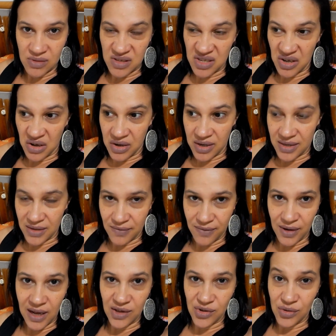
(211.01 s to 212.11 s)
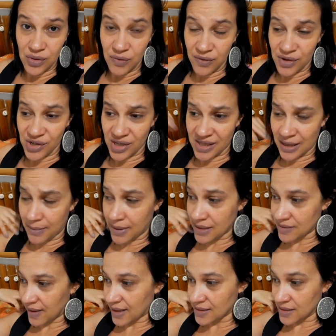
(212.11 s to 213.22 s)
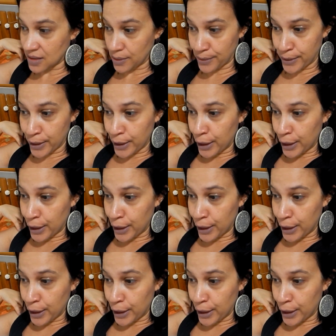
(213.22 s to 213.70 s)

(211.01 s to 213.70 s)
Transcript: 11 horas, eu vou lá de novo, que já tá mais vazio